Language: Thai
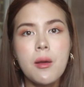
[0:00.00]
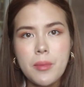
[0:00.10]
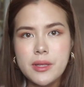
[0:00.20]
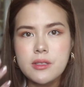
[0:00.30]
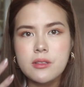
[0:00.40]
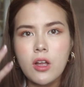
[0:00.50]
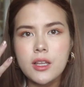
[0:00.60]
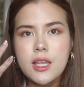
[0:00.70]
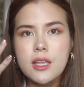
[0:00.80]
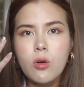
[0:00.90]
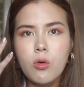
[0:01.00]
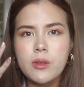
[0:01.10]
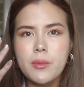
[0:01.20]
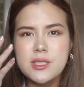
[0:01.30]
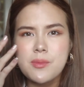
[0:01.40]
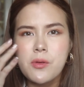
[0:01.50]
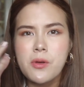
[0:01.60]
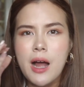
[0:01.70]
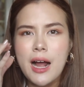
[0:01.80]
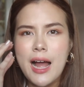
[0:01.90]
มันตอนที่โดนมันจะมี
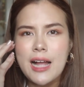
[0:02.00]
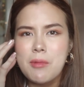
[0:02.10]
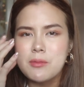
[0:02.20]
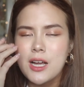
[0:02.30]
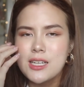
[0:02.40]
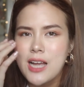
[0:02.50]
อาการแบบ